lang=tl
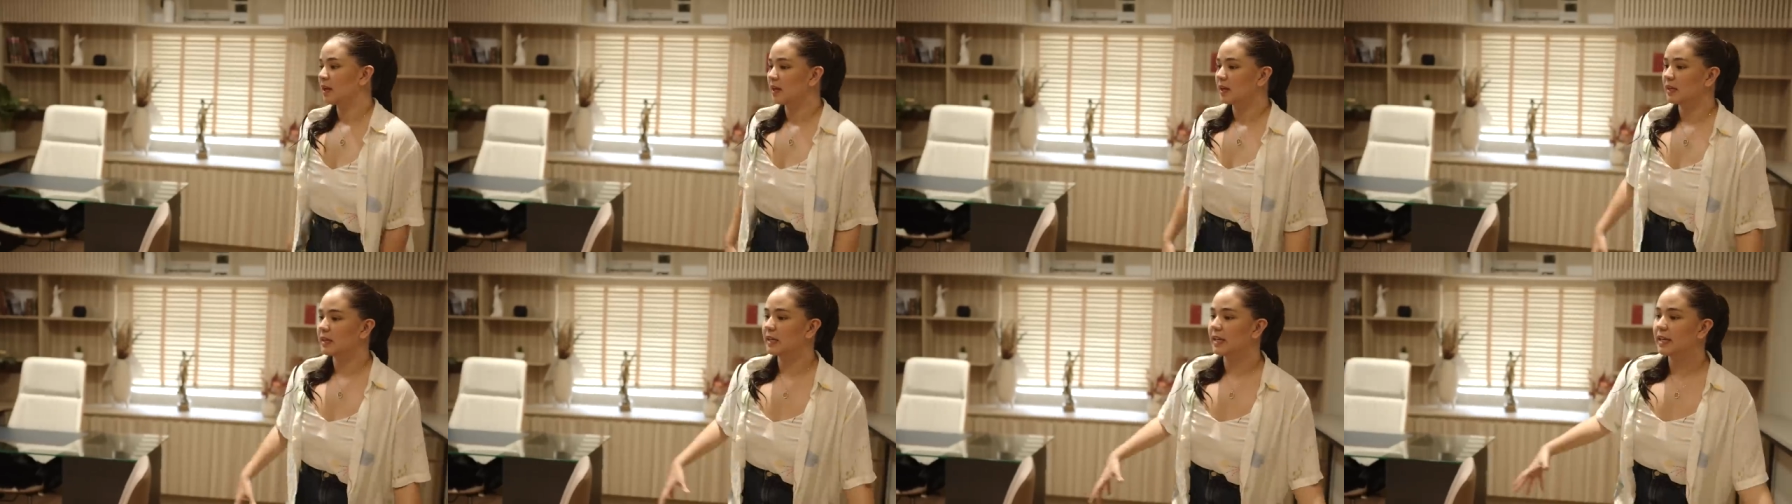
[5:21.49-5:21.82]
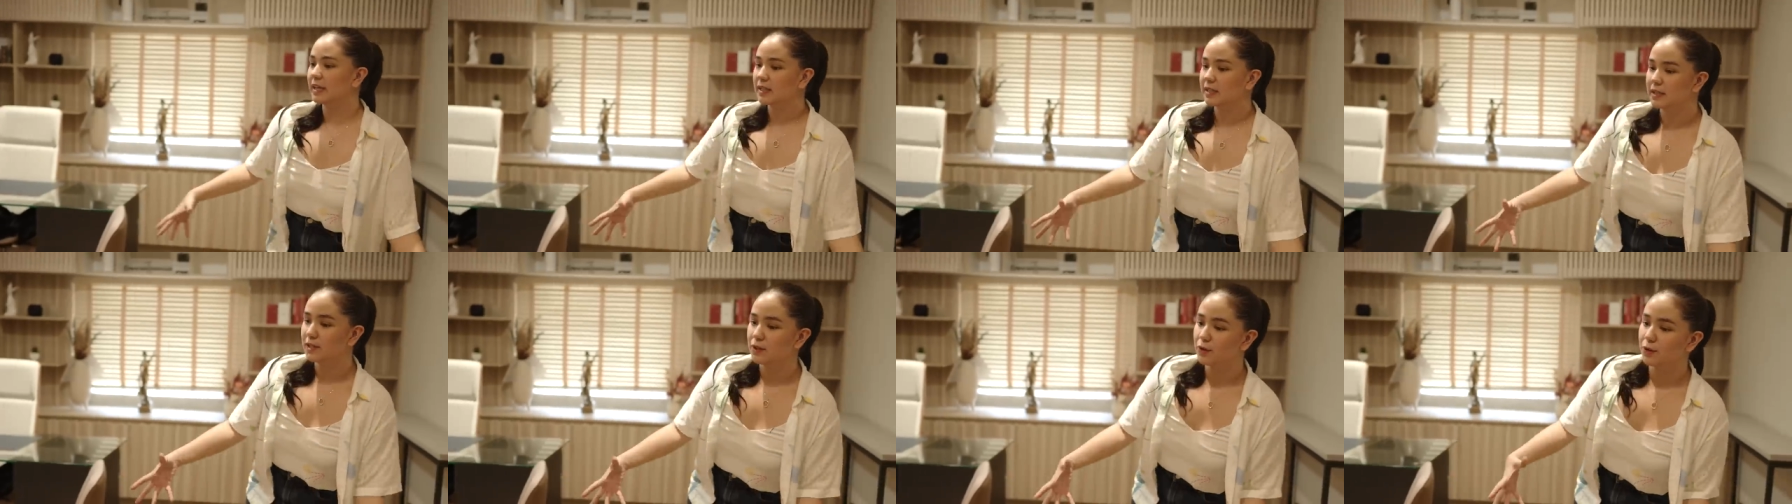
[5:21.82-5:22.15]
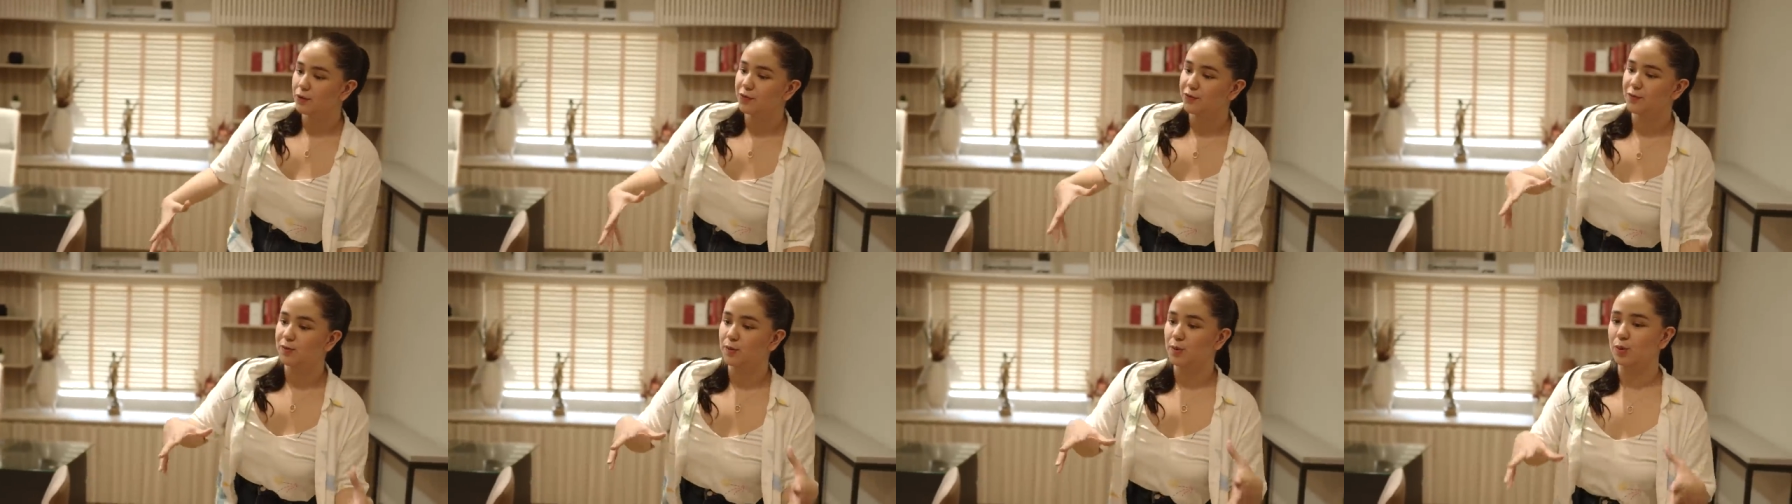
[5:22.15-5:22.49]
Lady
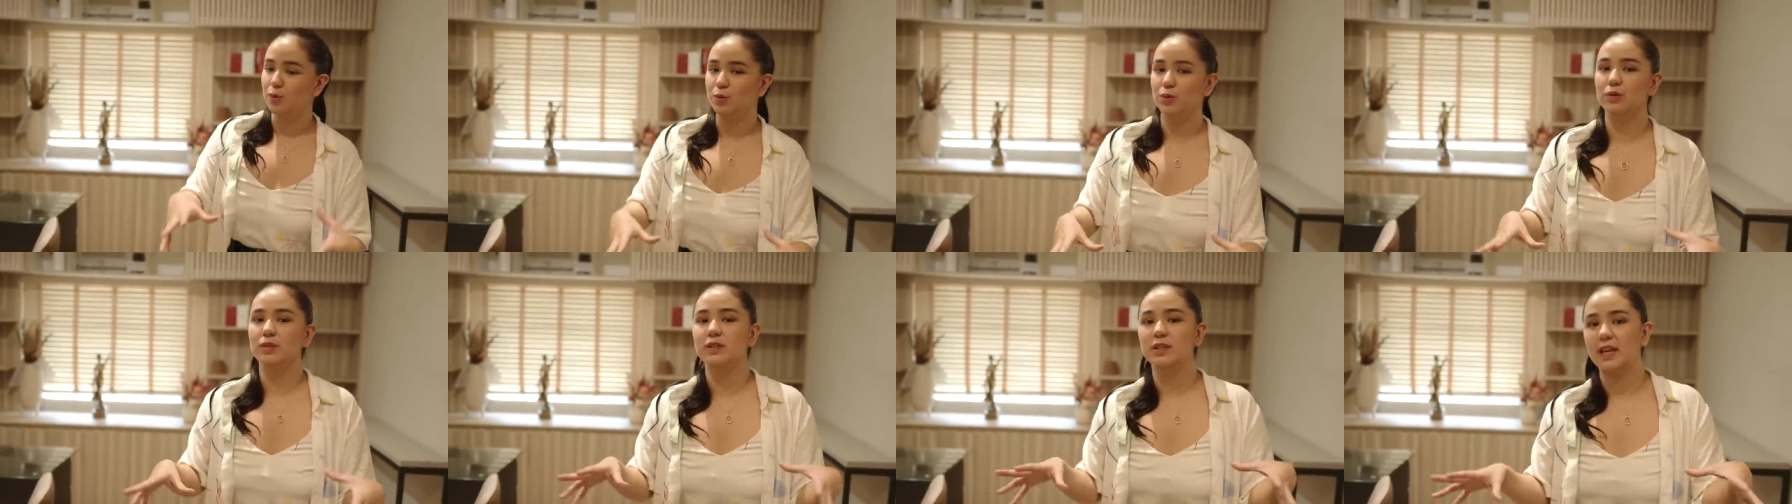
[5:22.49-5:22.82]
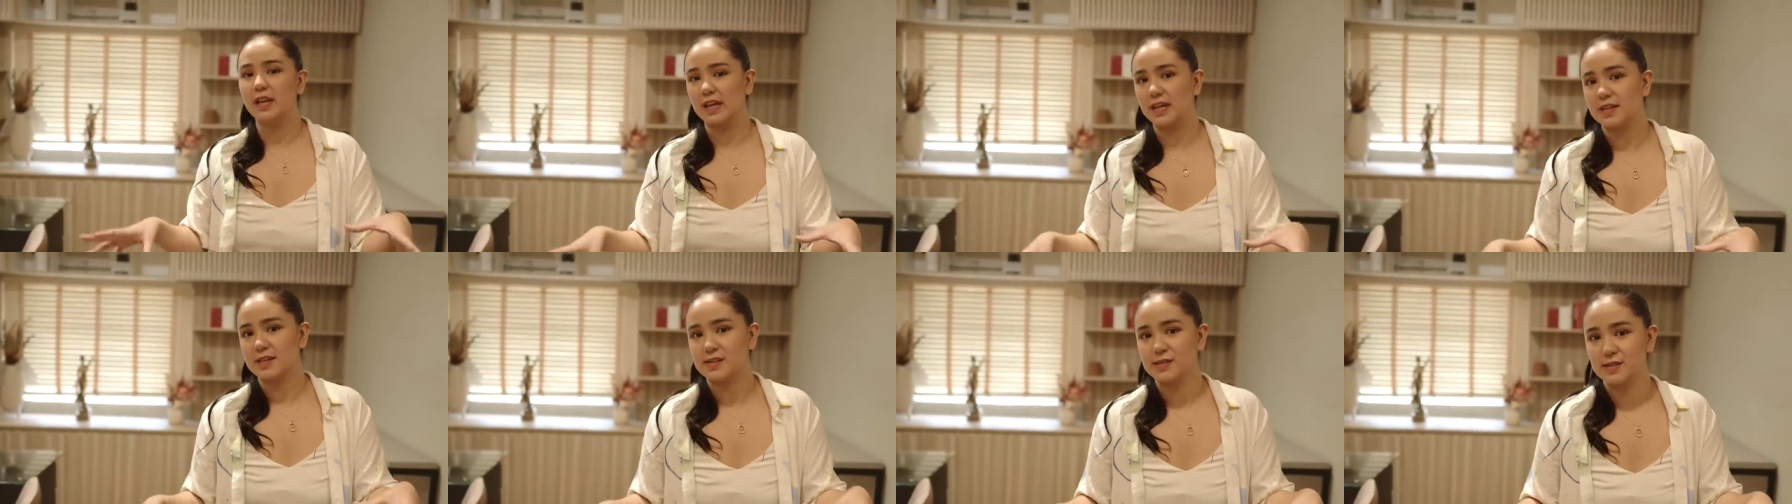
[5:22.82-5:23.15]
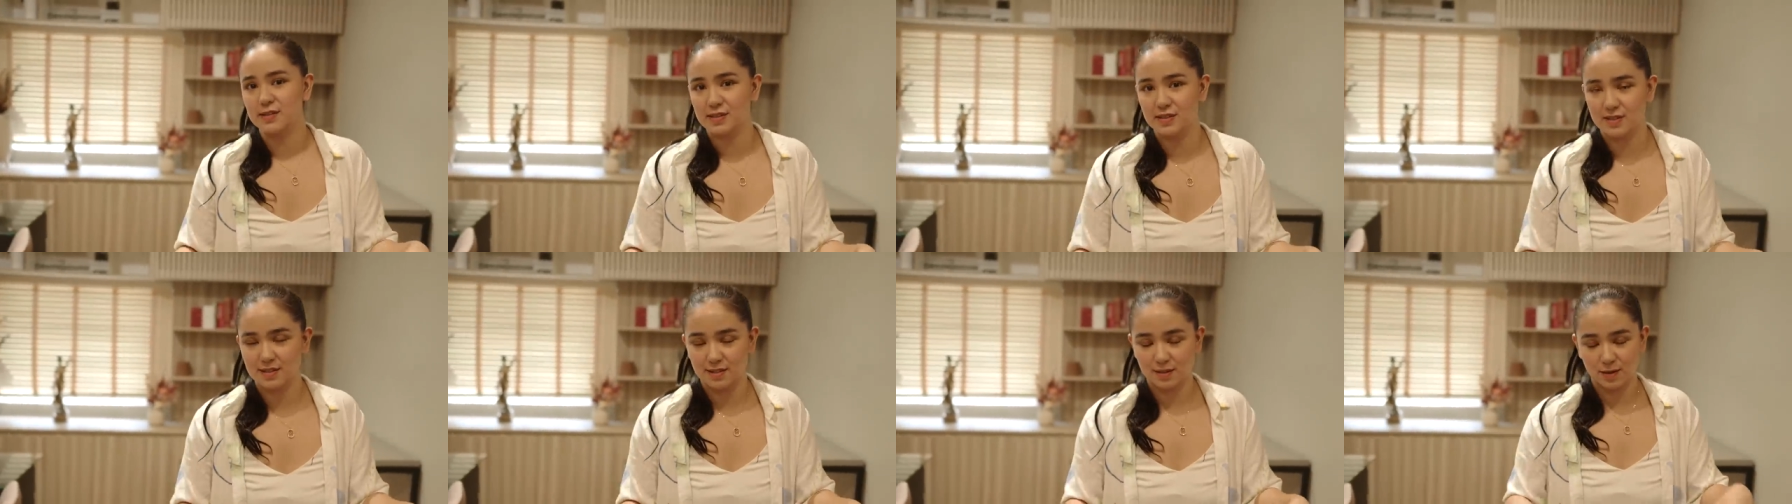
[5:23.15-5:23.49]
of
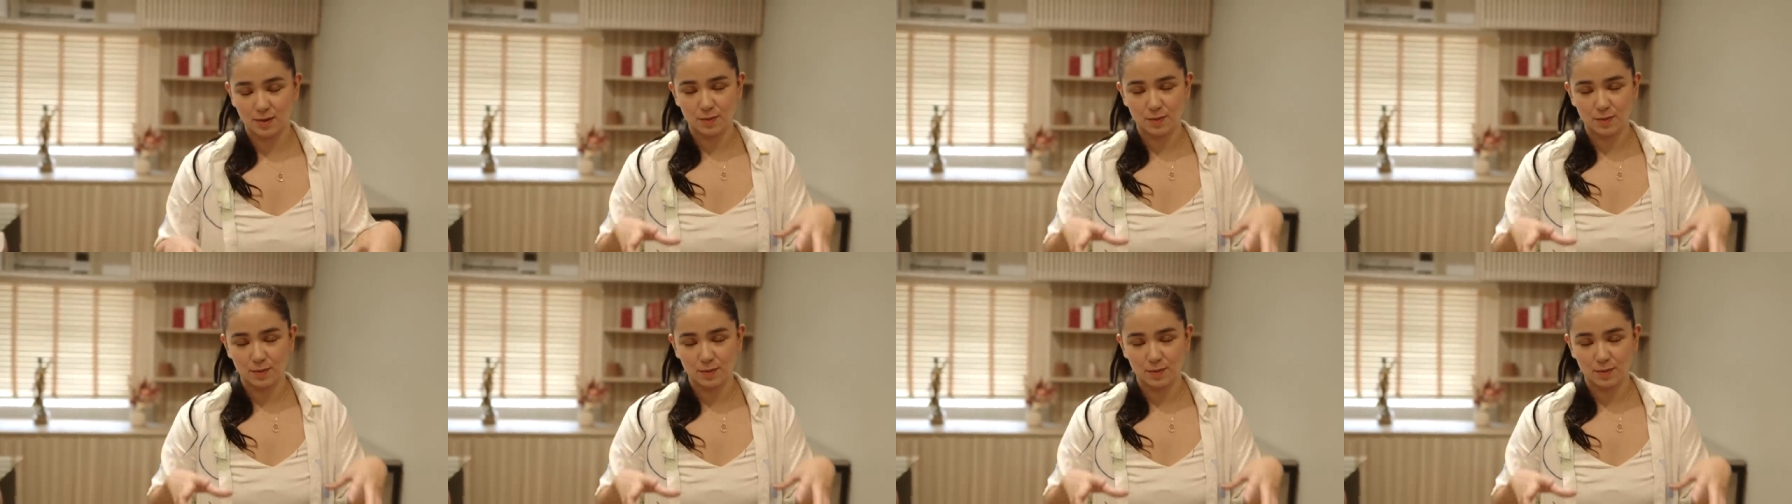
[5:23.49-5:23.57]
Lourdes